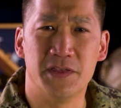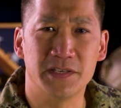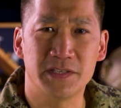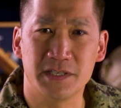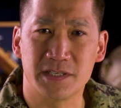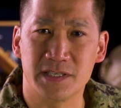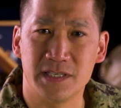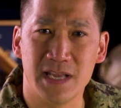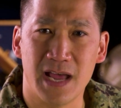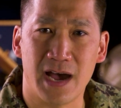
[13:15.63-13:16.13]

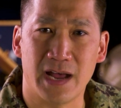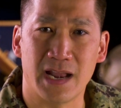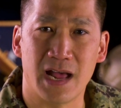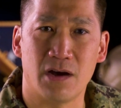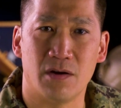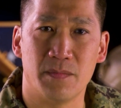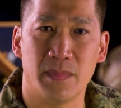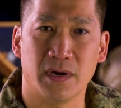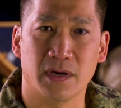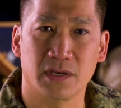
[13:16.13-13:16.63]
This is not
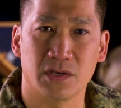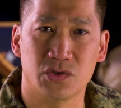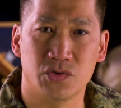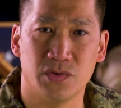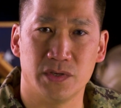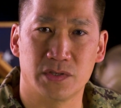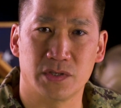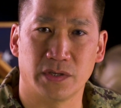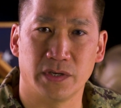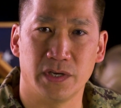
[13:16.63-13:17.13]
how America
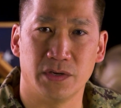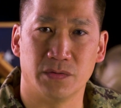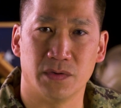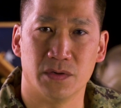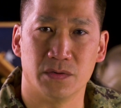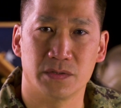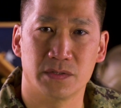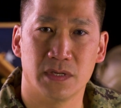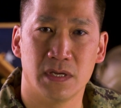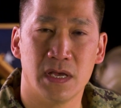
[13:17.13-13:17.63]
treats our
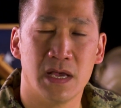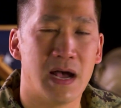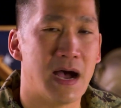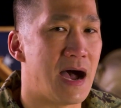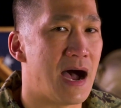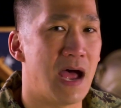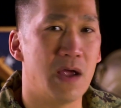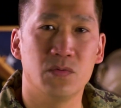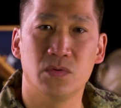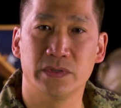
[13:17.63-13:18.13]
heroes.
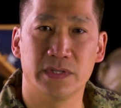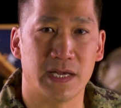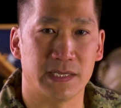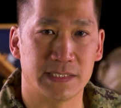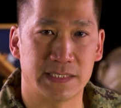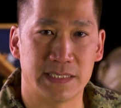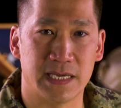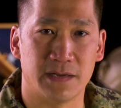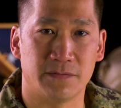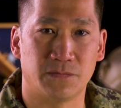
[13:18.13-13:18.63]
I will not
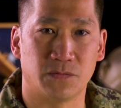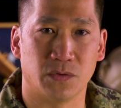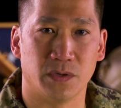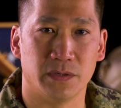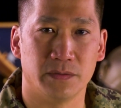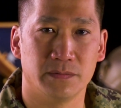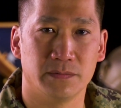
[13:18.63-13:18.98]
stand for